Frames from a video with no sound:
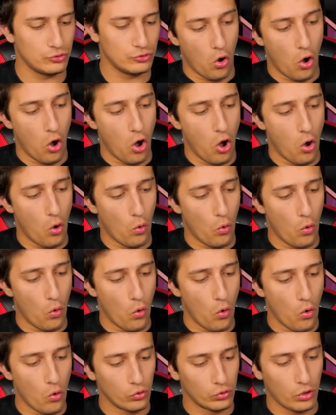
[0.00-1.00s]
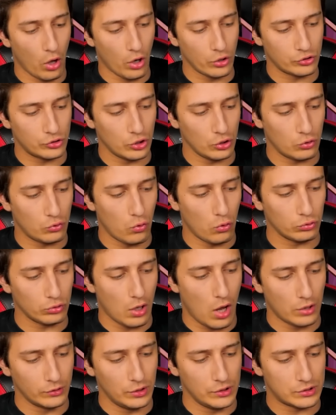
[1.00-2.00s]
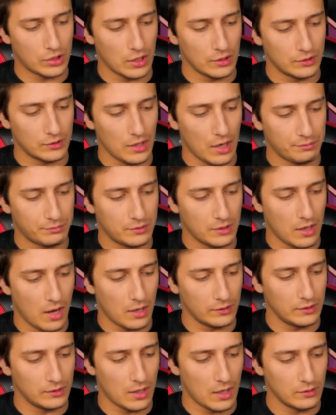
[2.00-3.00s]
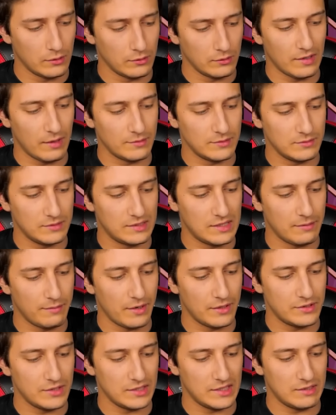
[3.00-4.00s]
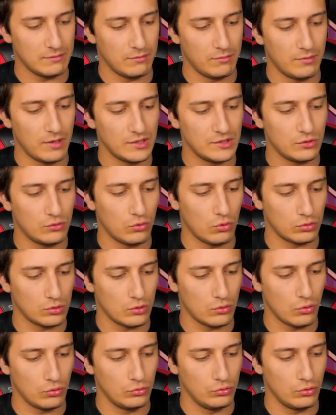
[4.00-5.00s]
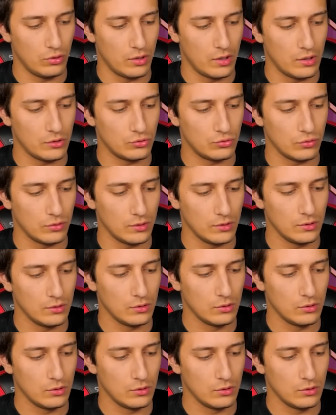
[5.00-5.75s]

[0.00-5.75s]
Oha ooo karşıdaki Colt ani saldırı yaptı. Hadi lan. Vallahi bizimki geberecek gibi birazcık korkak oynuyor ya şu an.